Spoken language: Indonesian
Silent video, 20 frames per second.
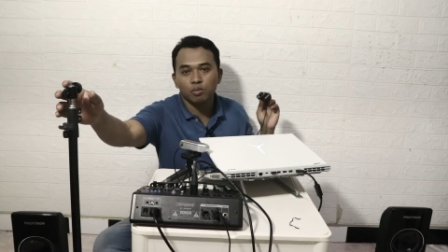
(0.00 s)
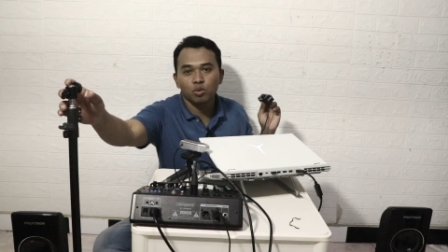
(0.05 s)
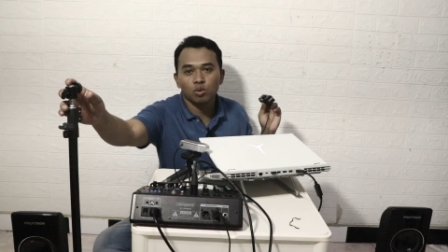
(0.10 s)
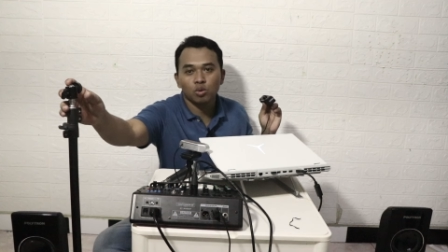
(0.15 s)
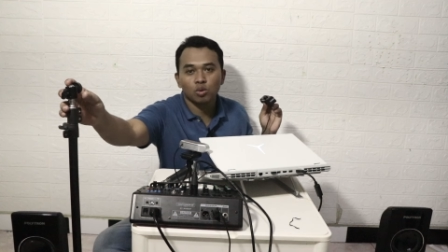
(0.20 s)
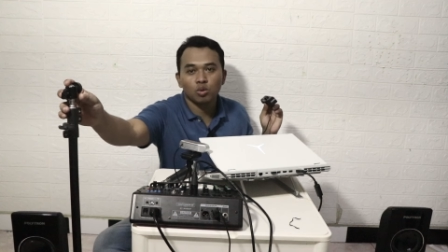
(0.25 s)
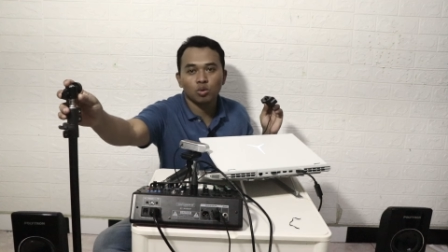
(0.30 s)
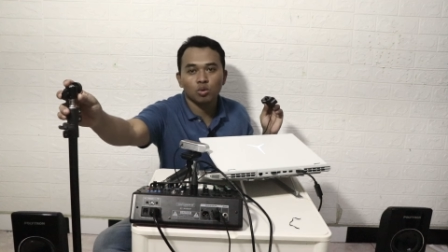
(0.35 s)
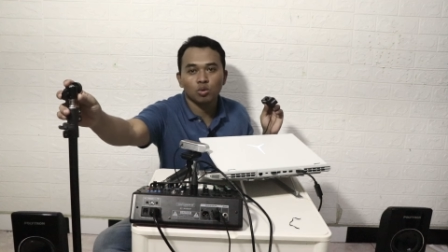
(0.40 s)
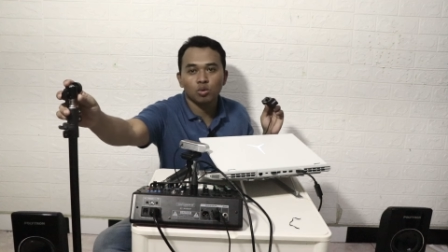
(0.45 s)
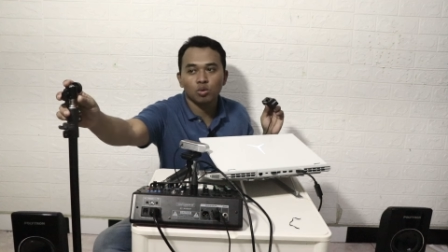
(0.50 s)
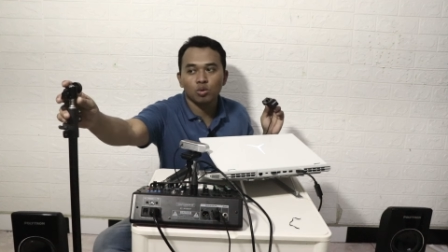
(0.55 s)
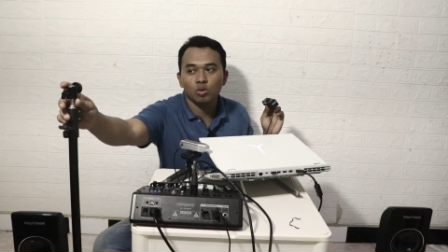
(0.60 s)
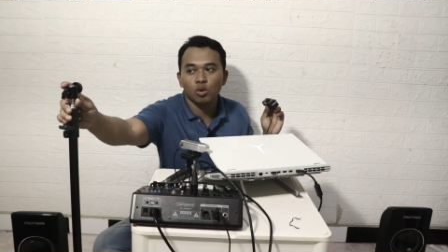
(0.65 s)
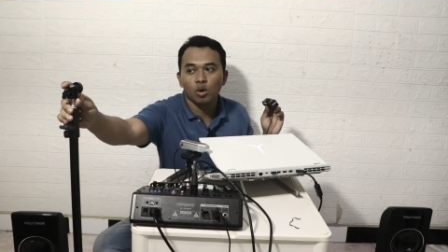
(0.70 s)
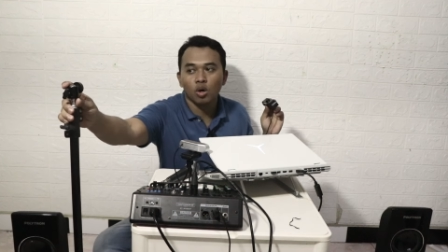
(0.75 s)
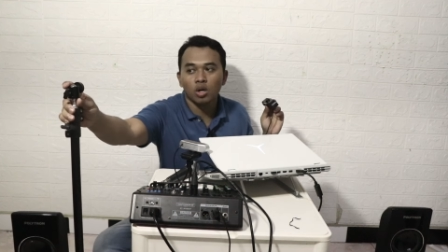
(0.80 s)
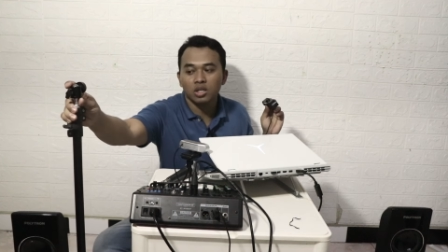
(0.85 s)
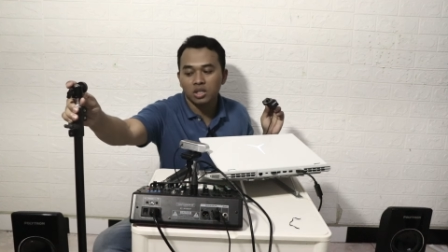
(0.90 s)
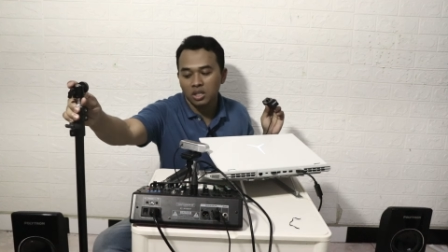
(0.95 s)
butuh
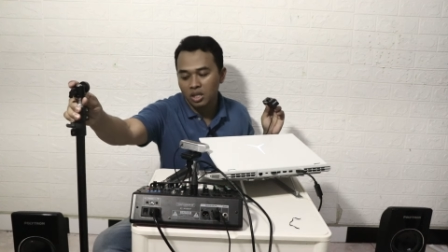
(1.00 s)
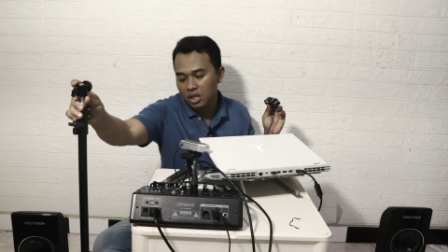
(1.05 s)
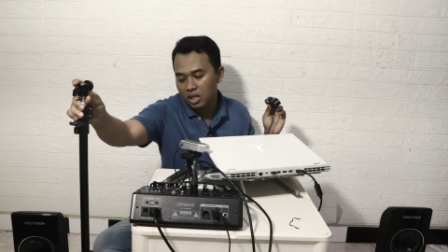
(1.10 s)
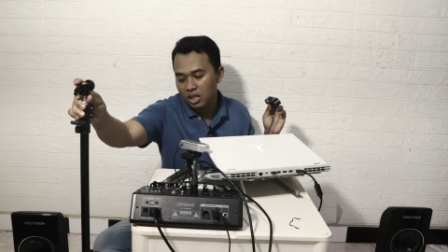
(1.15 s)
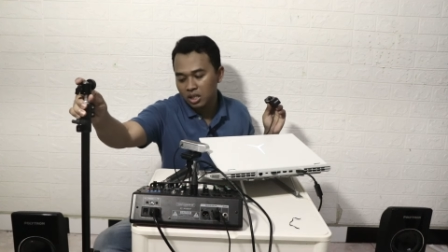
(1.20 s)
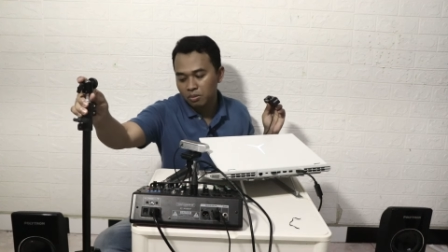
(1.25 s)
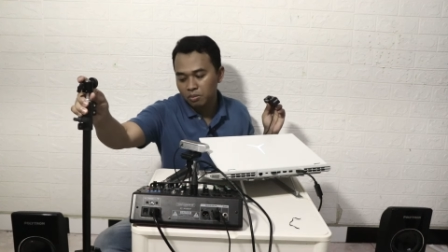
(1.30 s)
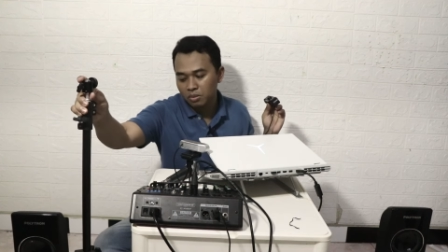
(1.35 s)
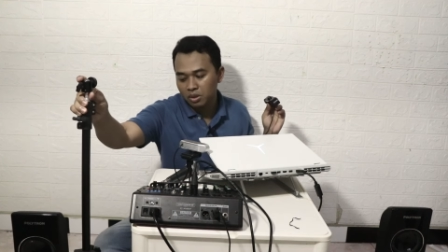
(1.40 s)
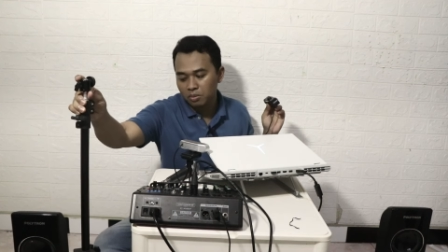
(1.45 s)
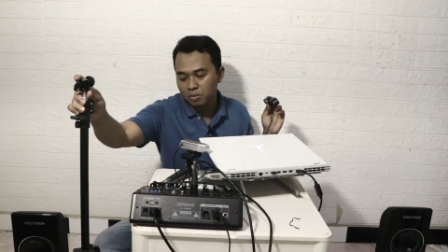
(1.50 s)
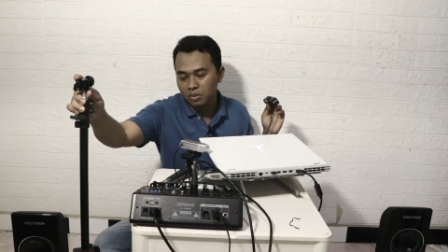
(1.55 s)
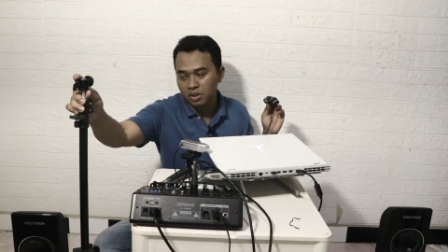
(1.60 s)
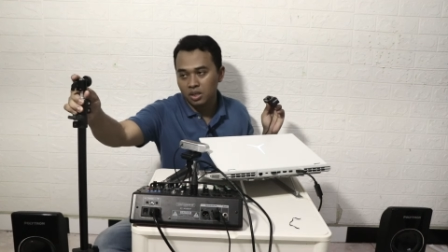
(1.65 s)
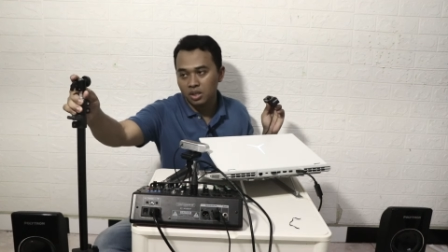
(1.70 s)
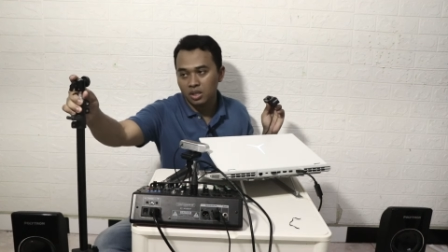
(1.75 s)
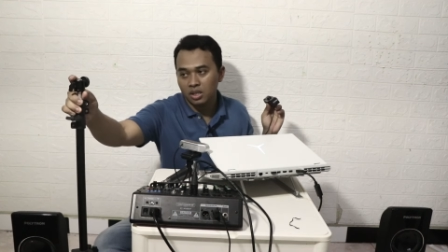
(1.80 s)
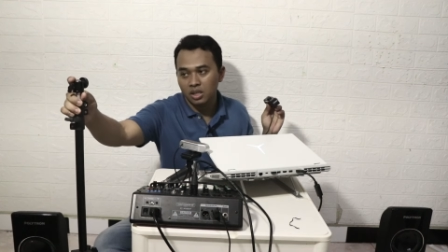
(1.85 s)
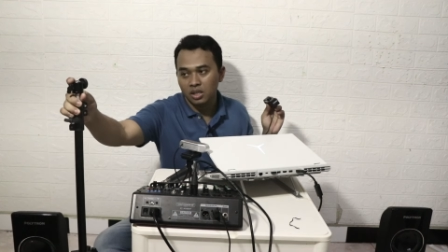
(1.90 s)
holder ya teman-teman.